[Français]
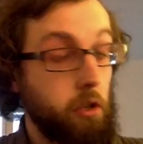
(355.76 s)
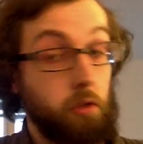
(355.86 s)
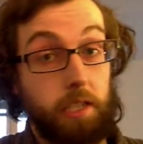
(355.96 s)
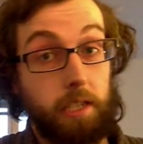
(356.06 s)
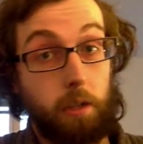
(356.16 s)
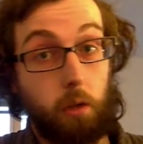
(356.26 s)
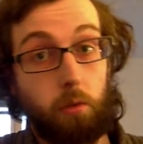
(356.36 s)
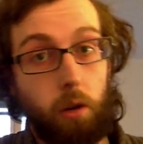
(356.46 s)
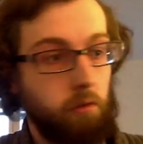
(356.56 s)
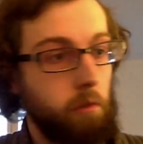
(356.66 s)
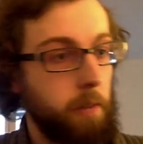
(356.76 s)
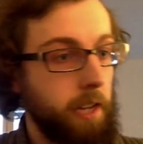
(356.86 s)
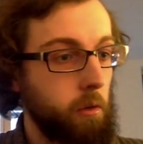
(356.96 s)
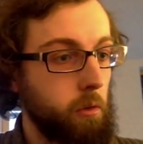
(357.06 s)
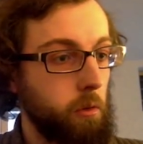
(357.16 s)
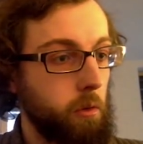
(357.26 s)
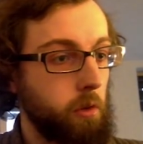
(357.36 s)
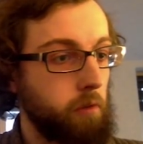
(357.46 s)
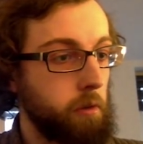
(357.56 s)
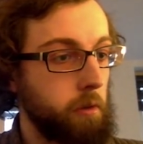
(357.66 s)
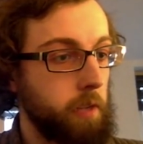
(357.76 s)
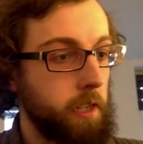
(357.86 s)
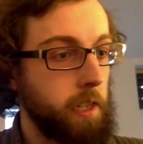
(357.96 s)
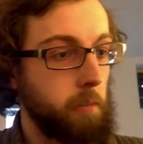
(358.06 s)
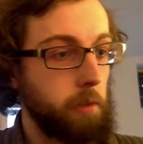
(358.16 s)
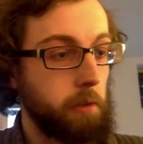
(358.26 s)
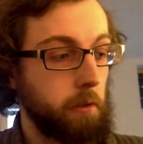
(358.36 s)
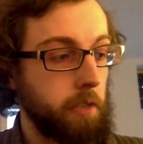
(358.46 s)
Je choisis l'endroit où je veux le mettre, le nom que je veux lui donner, j'appuie sur